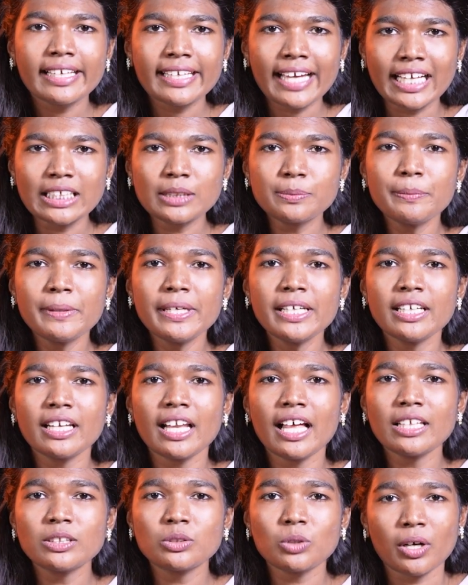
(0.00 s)

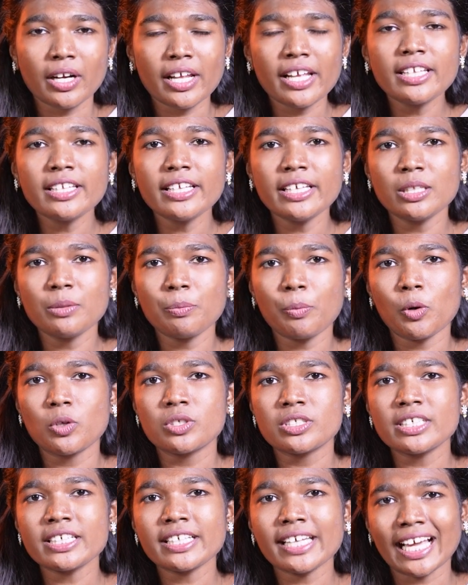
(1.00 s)
காஷ்மீரில் தொடர்ந்து இது
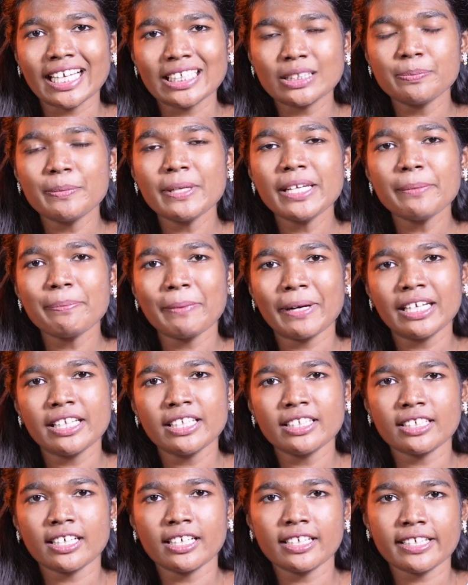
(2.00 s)
போன்று காஷ்மீரி
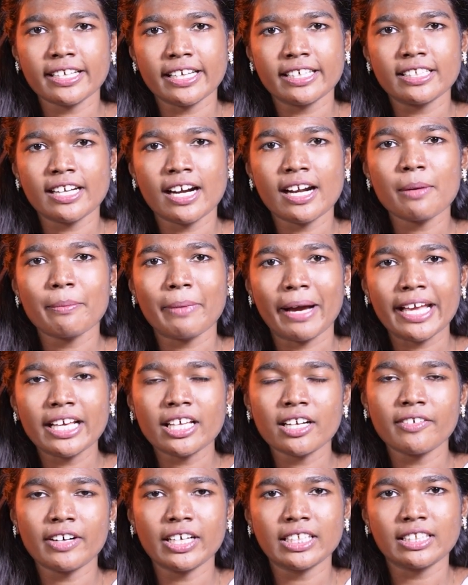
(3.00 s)
பண்டித்களுக்கு எதிரான
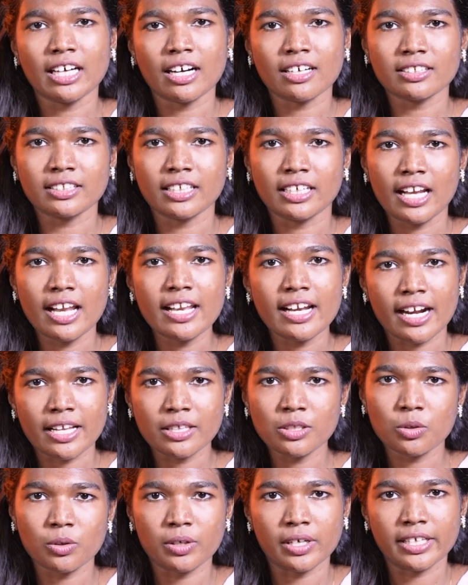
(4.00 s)
பயங்கரவாத தாக்குதல்லாம்
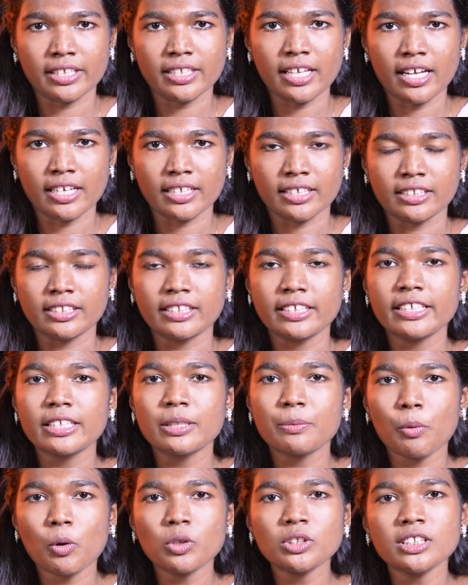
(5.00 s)
நடந்து கொண்டே தான் இருக்குது
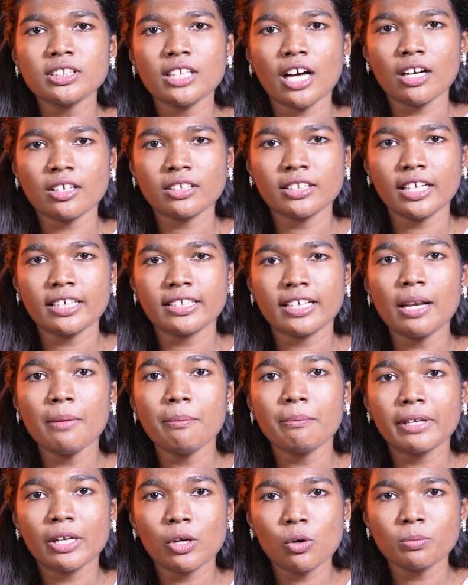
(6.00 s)
இது போன்ற
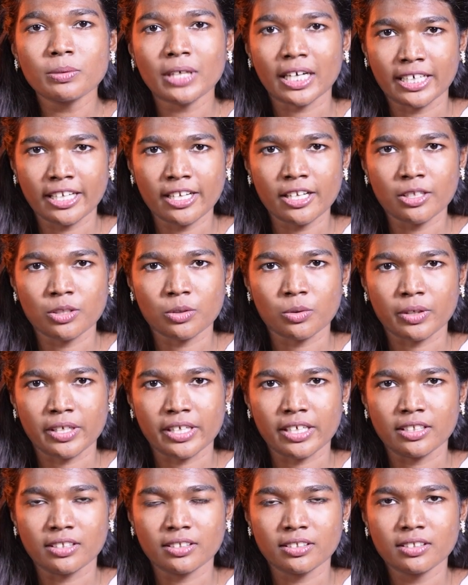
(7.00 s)
தாக்குதல்கள் மிகவும்
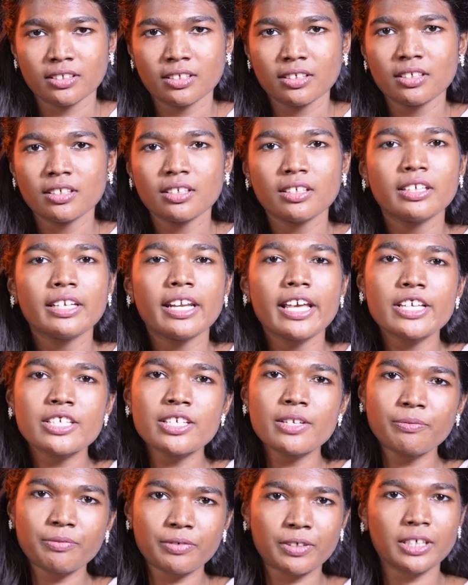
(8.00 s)
கண்டனத்துக்குரியது
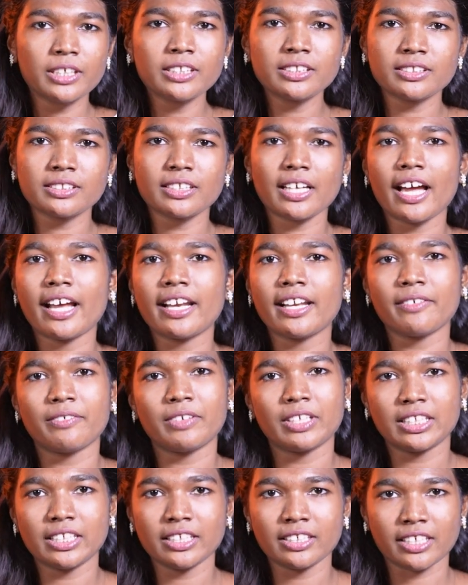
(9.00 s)
நேஷன் ஃபர்ஸ்ட் அண்ட்
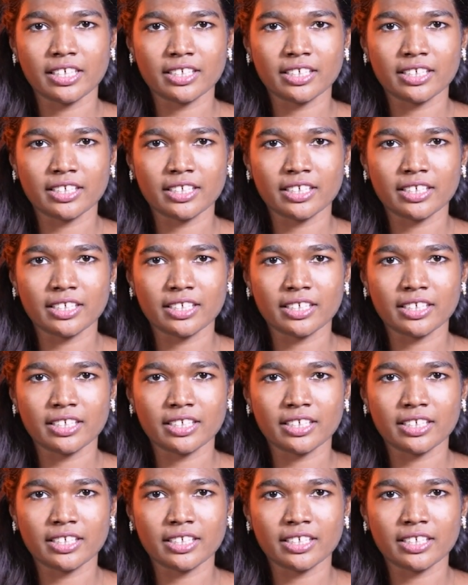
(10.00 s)
எவ்ரி திங்